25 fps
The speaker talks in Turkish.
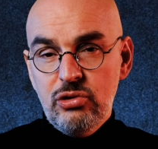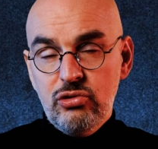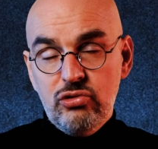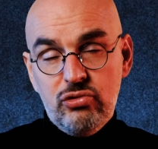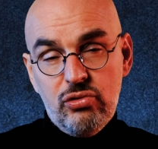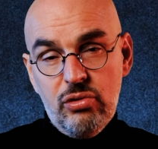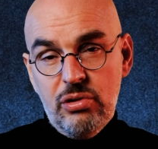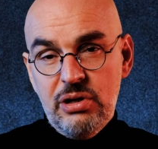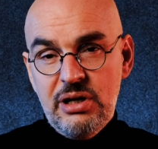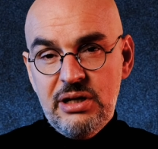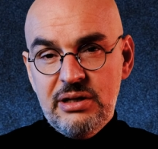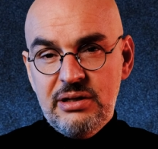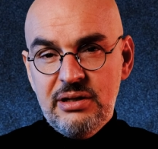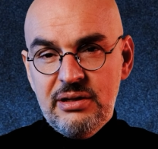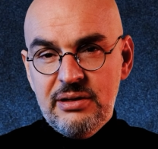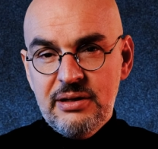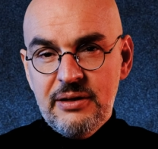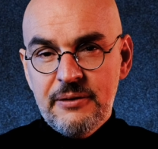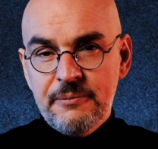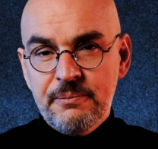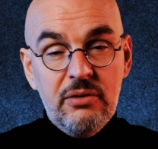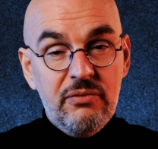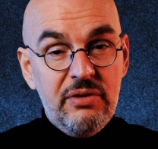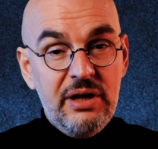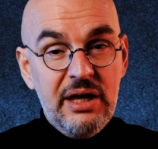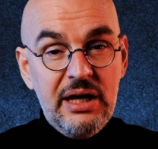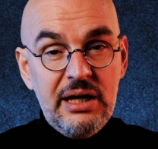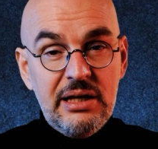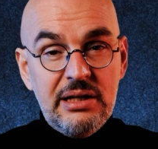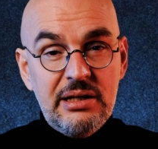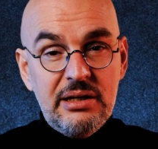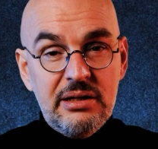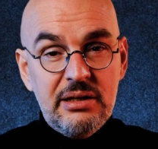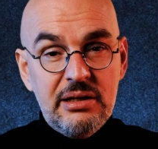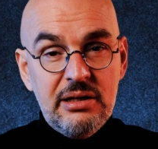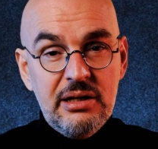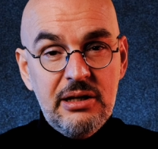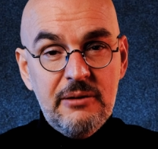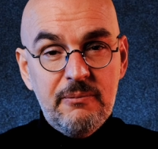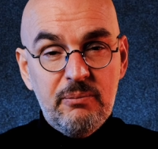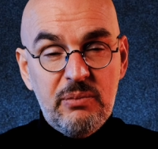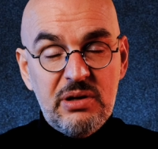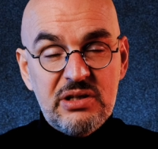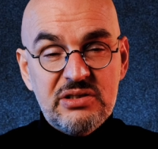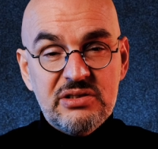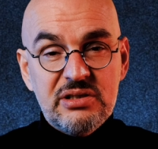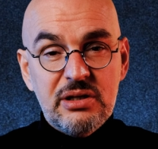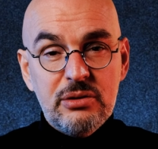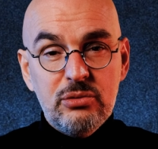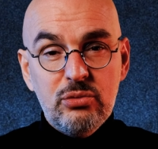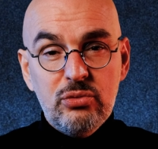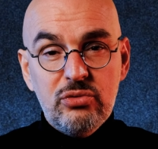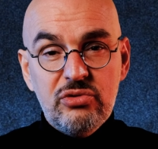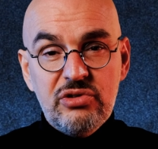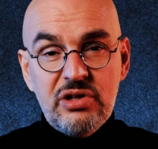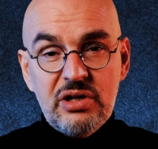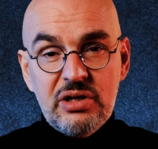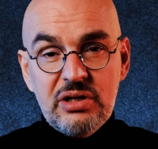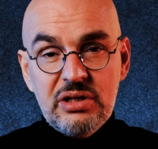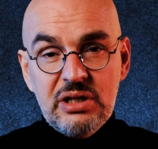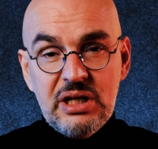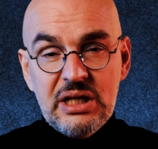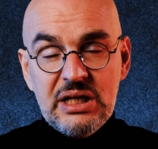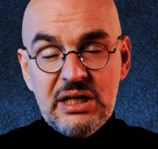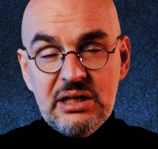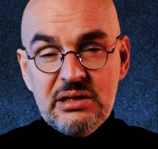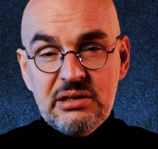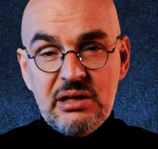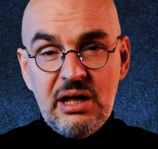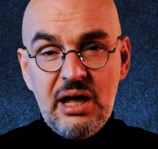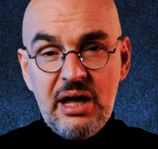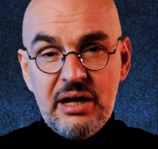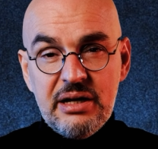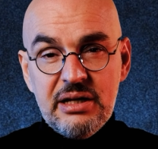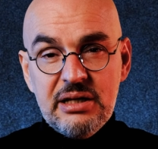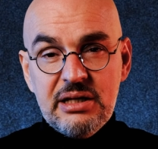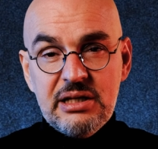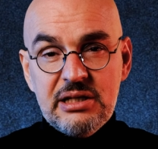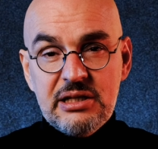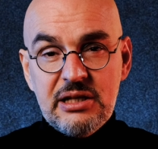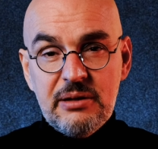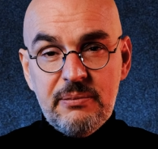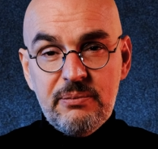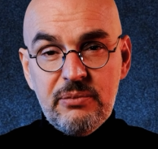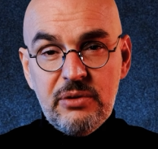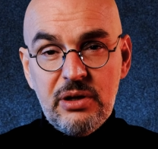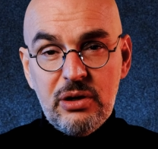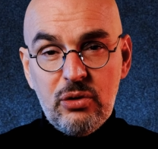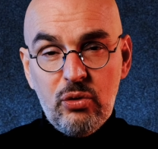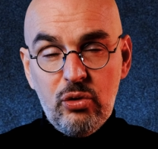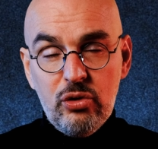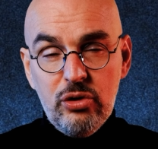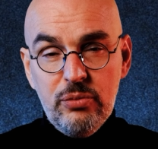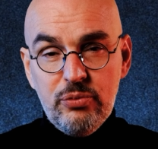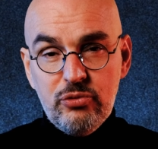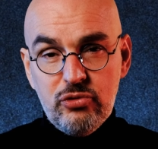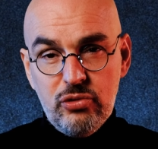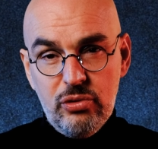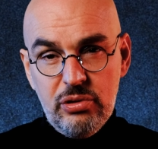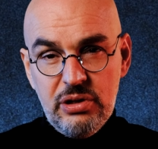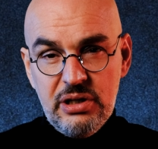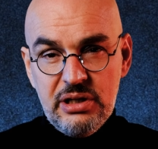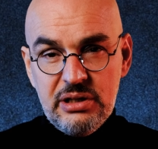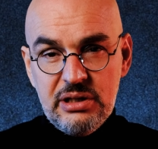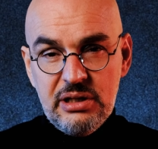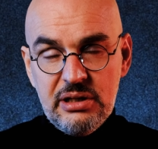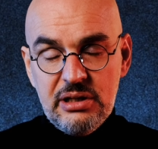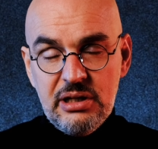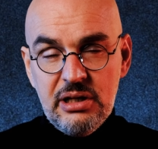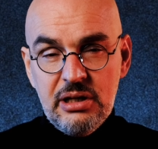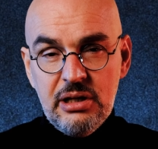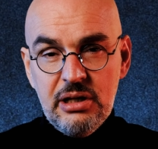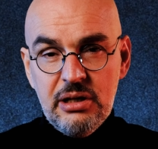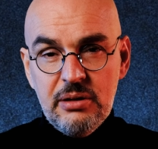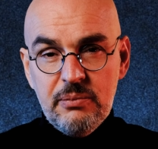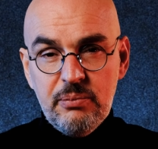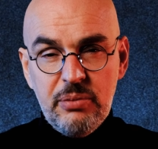Şöyle dedi ve elini masanın üzerindeki tarih kitabına koyup şöyle dedi.